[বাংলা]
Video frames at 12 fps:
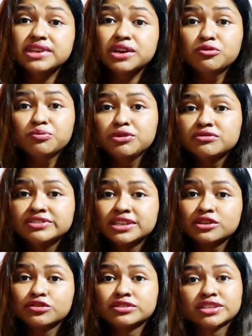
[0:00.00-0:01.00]
কারণ পিওর
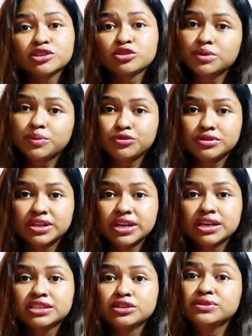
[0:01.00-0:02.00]
সিল্ক হচ্ছে কি তোমরা
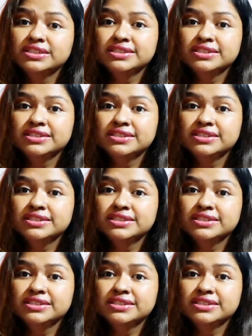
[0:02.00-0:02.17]
প্রত্যেকেই জানো